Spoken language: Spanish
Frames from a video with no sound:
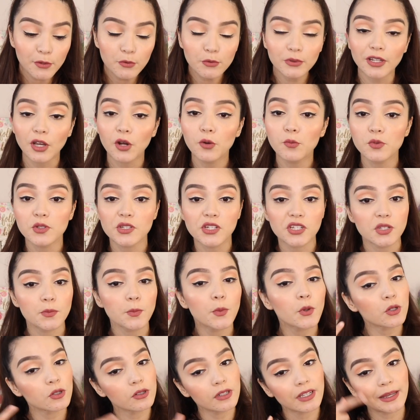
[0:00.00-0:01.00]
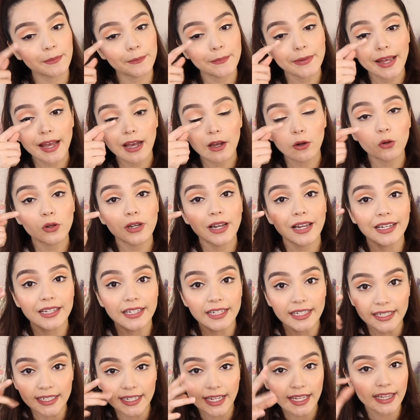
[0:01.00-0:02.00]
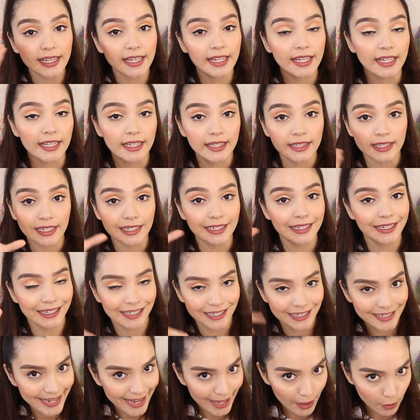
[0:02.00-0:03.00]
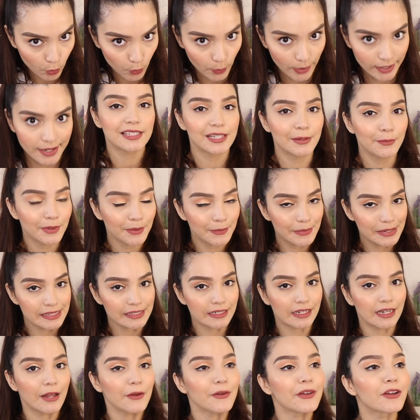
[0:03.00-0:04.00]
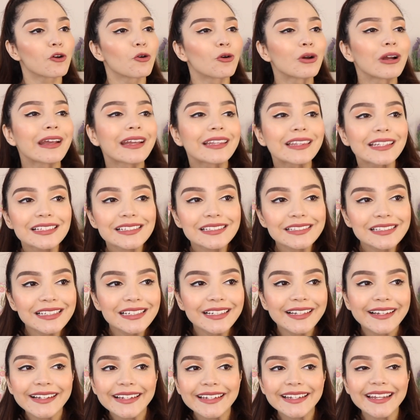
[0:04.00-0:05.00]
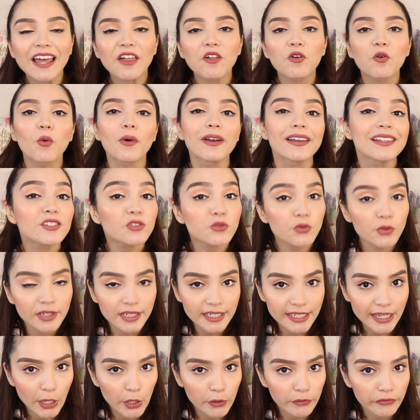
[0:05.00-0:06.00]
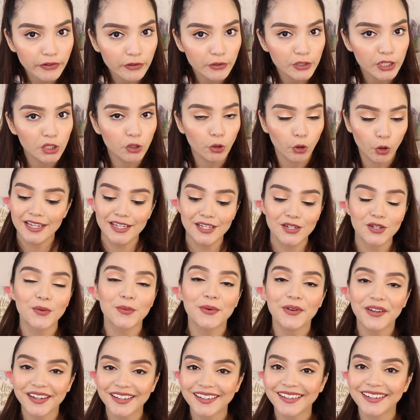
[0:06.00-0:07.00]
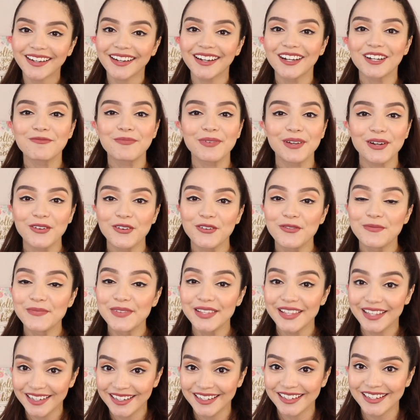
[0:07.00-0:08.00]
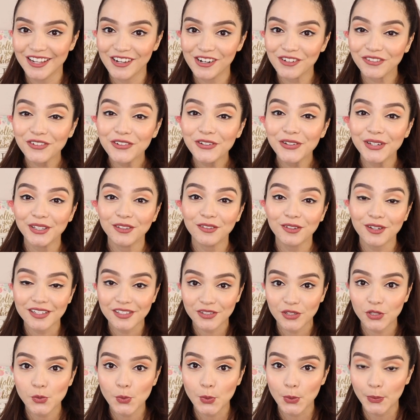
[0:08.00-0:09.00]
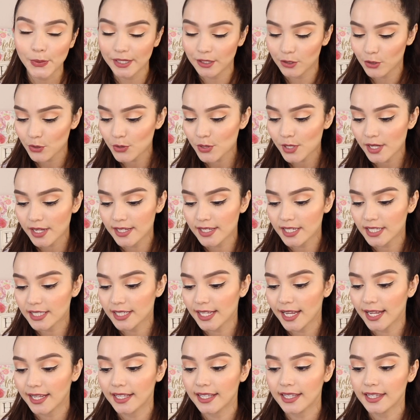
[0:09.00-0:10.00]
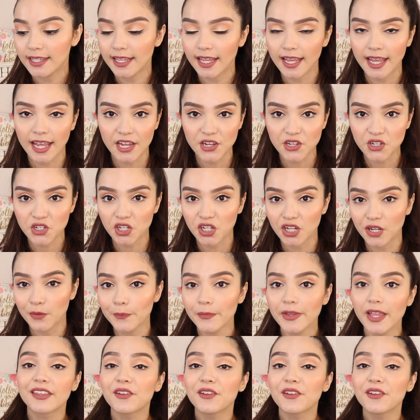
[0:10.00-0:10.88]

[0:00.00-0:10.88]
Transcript: preguntado muchísimo con qué me hago la línea del delineado, Siempre me dicen, neve eh, ¿con qué te haces el delineado? ¿Cuál es tu delineador favorito? Y no me van a creer, pero mi delineador favorito en estos momentos es este de aquí de H&M.